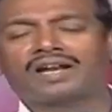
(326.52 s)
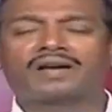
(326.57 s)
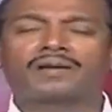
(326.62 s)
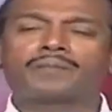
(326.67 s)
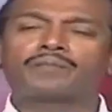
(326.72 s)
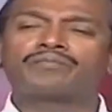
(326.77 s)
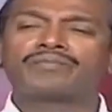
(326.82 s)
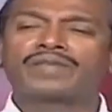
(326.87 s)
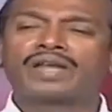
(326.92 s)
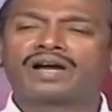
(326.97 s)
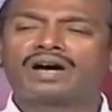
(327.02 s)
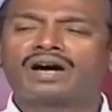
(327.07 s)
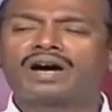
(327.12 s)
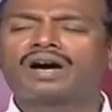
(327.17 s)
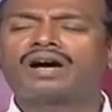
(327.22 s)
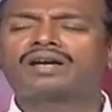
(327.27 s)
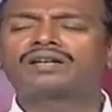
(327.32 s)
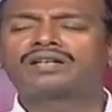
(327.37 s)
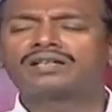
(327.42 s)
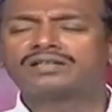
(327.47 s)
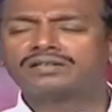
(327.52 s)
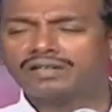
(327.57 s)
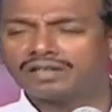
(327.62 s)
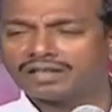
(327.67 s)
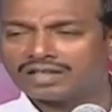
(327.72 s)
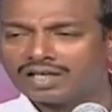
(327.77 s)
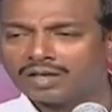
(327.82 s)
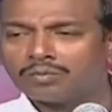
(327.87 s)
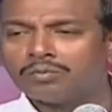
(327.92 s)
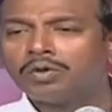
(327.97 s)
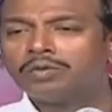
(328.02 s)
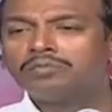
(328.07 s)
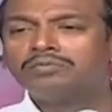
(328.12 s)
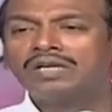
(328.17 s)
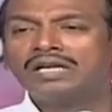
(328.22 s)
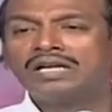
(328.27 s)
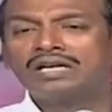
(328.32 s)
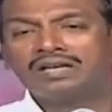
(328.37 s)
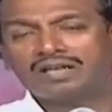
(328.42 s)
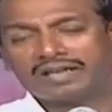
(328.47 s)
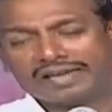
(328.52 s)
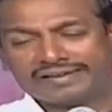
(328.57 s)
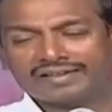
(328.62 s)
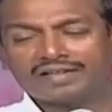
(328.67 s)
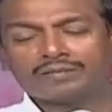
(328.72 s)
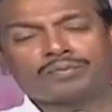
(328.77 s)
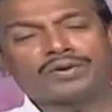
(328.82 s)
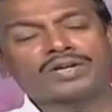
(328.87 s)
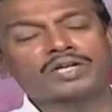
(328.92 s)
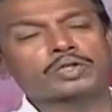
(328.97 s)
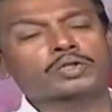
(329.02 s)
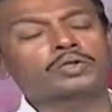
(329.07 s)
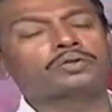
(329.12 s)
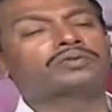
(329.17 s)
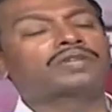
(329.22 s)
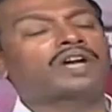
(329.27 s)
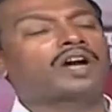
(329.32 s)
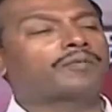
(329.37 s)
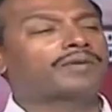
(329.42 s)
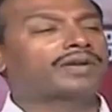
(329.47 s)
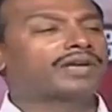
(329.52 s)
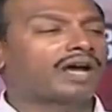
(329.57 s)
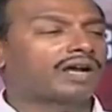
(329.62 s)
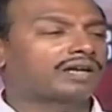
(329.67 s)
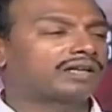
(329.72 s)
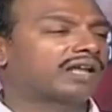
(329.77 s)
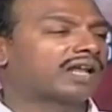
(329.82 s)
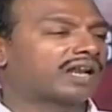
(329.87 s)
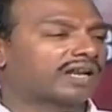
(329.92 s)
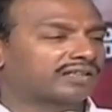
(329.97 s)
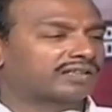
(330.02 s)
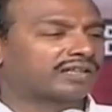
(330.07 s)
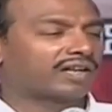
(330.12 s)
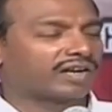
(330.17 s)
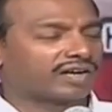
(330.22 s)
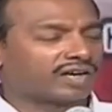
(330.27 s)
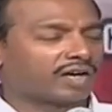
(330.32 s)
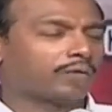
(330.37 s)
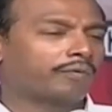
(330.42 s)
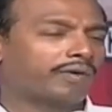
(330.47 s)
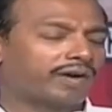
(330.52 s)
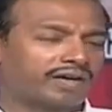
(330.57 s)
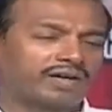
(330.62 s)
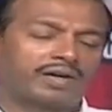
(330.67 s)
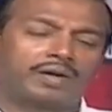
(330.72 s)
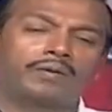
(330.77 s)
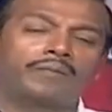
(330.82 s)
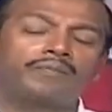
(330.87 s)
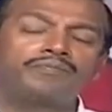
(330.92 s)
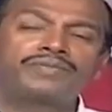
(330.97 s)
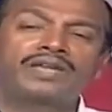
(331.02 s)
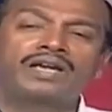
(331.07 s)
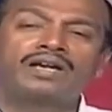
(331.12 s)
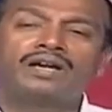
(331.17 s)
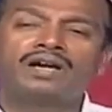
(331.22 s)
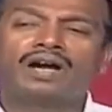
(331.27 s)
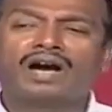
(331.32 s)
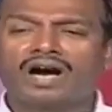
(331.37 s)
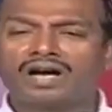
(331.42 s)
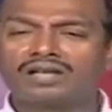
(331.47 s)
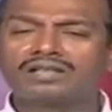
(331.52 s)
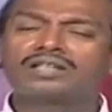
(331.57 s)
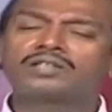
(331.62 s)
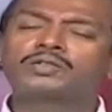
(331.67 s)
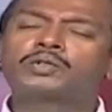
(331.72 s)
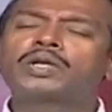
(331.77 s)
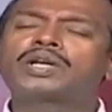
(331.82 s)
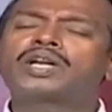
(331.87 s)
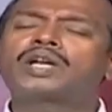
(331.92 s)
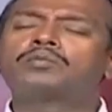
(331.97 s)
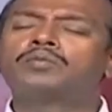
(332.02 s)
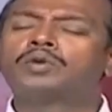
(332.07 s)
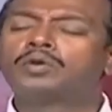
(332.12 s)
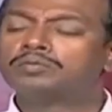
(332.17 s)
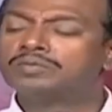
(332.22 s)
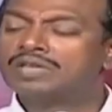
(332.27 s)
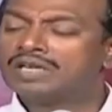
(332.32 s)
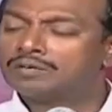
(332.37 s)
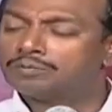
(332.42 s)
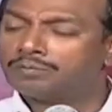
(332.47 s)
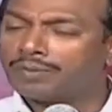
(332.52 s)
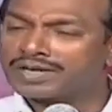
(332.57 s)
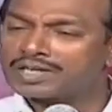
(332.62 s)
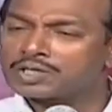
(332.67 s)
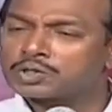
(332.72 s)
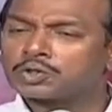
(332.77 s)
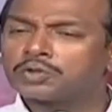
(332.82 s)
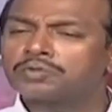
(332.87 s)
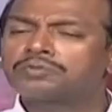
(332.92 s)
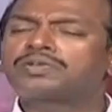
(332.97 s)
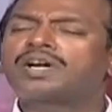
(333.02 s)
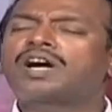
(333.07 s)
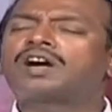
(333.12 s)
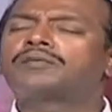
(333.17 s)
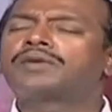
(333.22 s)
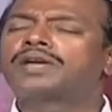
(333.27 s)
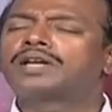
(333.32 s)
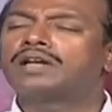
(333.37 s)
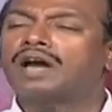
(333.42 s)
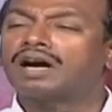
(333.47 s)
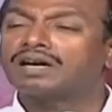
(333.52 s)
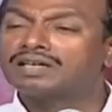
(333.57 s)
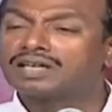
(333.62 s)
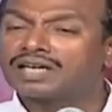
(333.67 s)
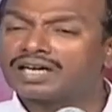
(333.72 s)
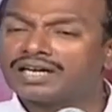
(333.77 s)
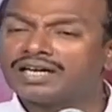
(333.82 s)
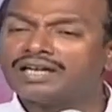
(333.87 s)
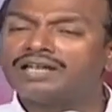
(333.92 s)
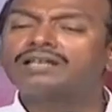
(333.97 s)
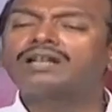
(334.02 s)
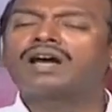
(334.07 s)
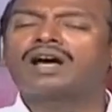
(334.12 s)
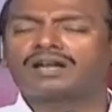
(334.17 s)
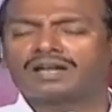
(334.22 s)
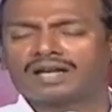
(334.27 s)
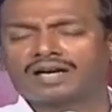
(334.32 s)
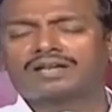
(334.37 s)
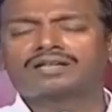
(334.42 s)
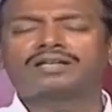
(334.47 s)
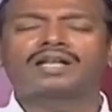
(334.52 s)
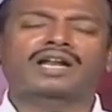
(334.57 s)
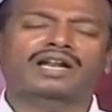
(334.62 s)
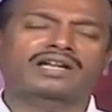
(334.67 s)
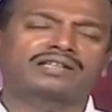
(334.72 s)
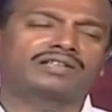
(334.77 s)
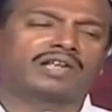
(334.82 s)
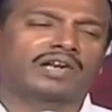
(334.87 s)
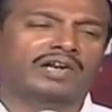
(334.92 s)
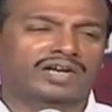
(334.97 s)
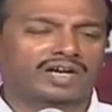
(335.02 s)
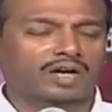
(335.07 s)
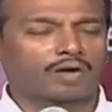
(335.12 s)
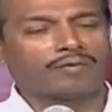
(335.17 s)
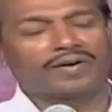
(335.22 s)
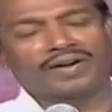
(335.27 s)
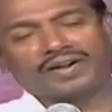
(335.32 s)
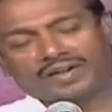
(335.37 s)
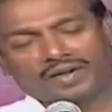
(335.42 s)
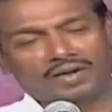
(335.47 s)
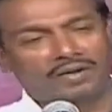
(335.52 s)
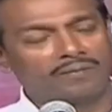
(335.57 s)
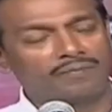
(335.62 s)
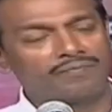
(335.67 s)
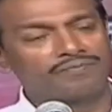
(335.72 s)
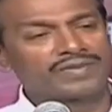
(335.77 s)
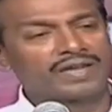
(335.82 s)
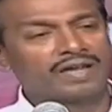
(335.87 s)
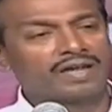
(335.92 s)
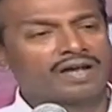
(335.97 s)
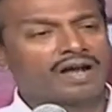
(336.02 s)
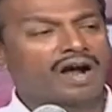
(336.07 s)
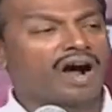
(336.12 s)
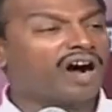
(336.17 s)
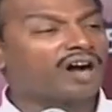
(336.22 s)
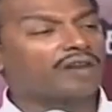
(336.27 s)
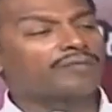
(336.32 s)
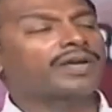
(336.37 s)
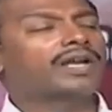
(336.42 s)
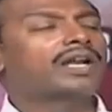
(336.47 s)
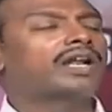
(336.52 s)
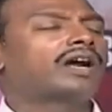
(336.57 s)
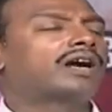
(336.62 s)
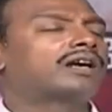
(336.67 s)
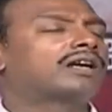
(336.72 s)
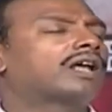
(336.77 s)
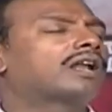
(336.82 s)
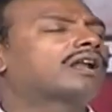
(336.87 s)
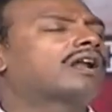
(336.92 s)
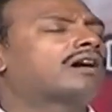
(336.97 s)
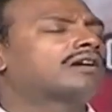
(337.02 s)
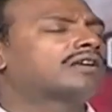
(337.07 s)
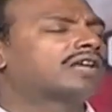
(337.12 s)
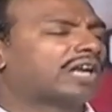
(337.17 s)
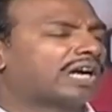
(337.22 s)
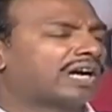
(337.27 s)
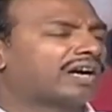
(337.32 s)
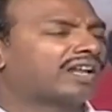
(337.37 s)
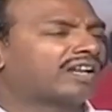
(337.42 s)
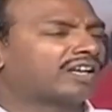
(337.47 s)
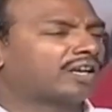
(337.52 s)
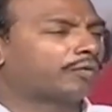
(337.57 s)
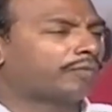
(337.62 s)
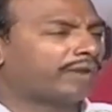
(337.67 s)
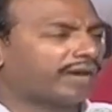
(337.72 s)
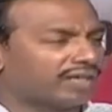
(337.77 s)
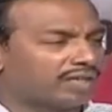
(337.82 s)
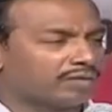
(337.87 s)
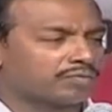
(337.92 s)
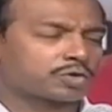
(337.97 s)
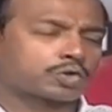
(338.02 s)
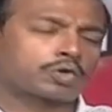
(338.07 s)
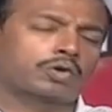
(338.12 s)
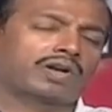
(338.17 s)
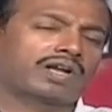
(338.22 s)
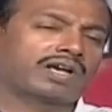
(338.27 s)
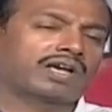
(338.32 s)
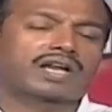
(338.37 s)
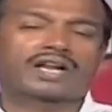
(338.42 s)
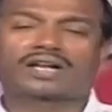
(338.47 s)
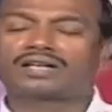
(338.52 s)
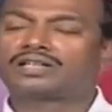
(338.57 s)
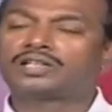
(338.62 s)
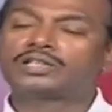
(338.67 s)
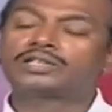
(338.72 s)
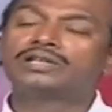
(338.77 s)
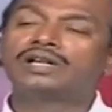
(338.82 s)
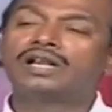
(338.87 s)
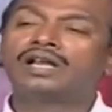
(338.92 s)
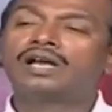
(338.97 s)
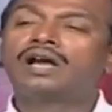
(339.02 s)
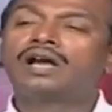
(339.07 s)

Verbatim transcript: அல்ல அனு தினமும் இந்த பரிசுத்தாவினால் நிறைந்திருக்க வேண்டும் அனு தினமும் பரிசுத்தாவின் அக்னியினால் நீங்கள் நிறைந்திருக்க வேண்டும் ஆவியிலே அனலாயிருங்கள் என்று வேதம் சொல்லுகிறது